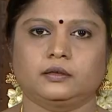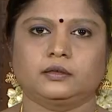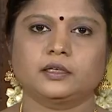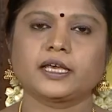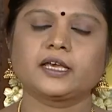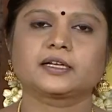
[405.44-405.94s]

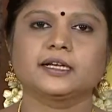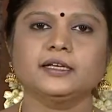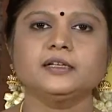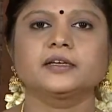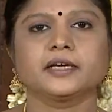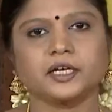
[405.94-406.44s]
நேர்களை
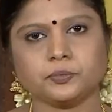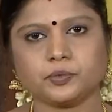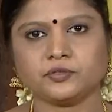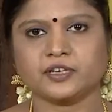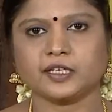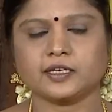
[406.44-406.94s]
இடுப்பு
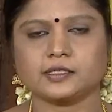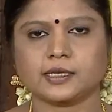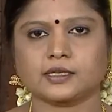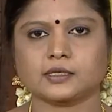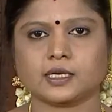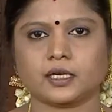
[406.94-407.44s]
வலியை
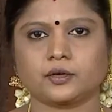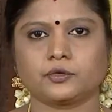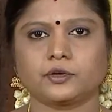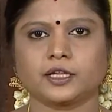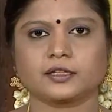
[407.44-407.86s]
சரி செய்யக்கூடிய